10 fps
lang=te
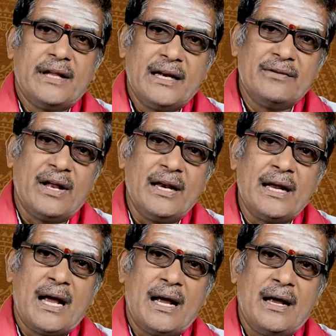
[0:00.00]
దాని
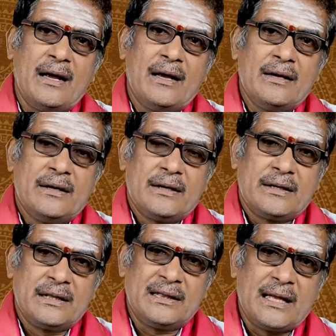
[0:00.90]
వలన
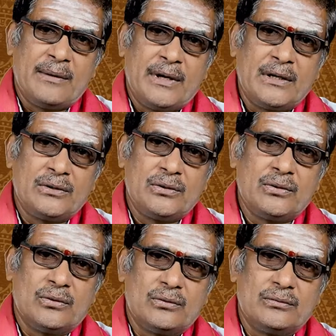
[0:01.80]
ఇంతవరకు
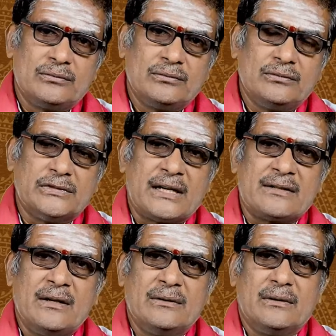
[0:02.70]

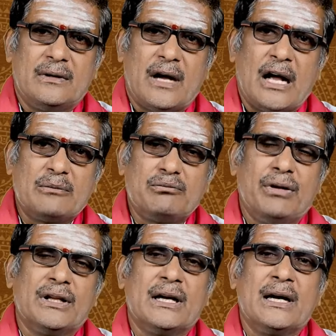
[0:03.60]
అసలు
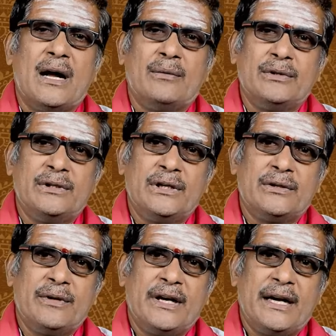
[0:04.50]
అద్భుతంగా
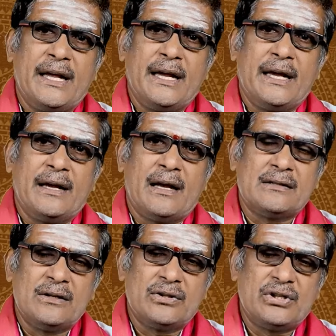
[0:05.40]
ఉన్నటువంటి
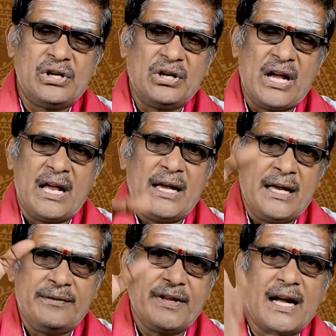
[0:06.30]
అసలు
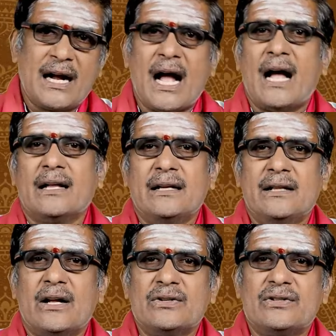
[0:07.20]
తిరిగేలేని విధంగా ఈ
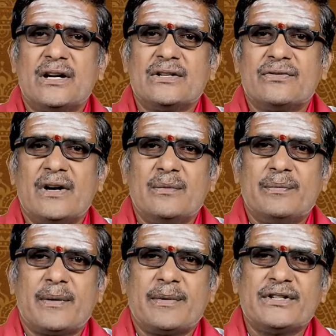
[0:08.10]
ధనుసు రాశి వాళ్ళు
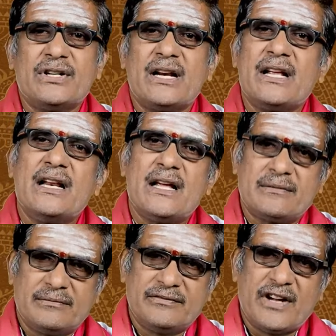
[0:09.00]
ప్రపంచాన్ని
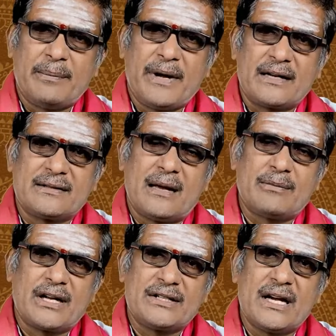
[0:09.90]
వెళ్ళారు వ్యాపార
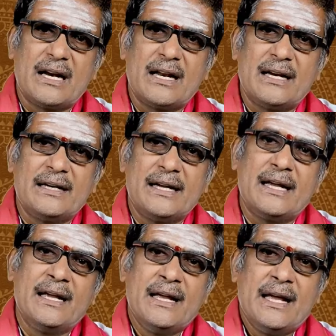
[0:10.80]
సామ్రాజ్యాలని
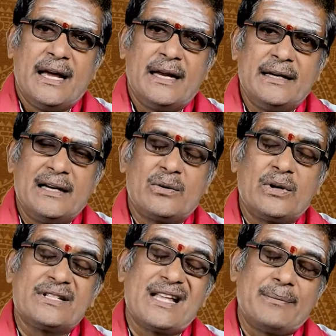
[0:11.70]
అన్నిళ్ళు
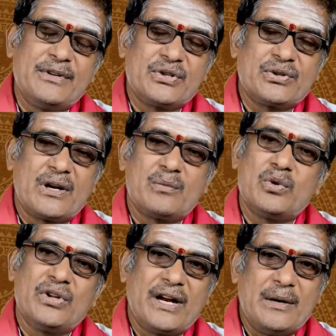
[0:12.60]
కూడా స్థాపించుకున్నారు
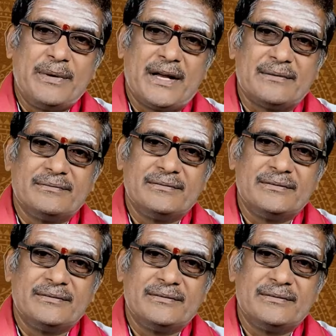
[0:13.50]
ముందుకెళ్ళిపోయారు